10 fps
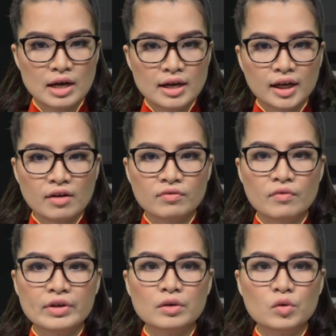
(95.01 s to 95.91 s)
Các phóng
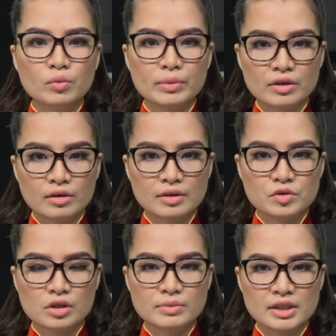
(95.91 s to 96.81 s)
viên luôn bị Donald
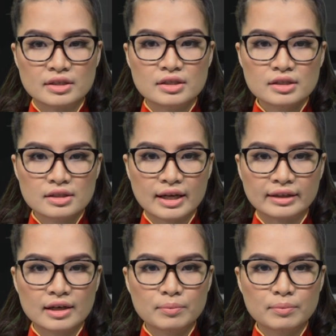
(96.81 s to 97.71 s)
Trump chỉ trích tại
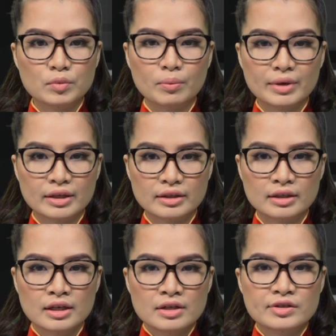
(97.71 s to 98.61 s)
các buổi meeting
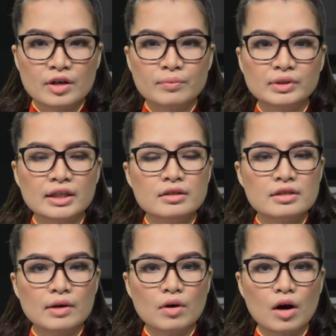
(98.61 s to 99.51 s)
trong tiếng
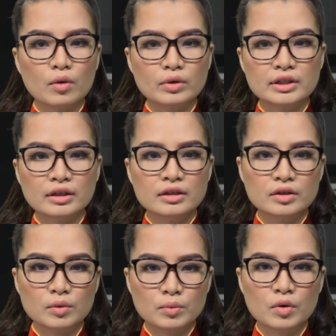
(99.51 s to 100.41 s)
reo hò của những người
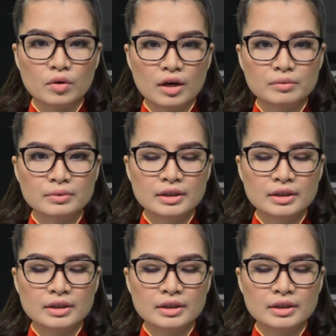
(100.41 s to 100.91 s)
ủng hộ ông.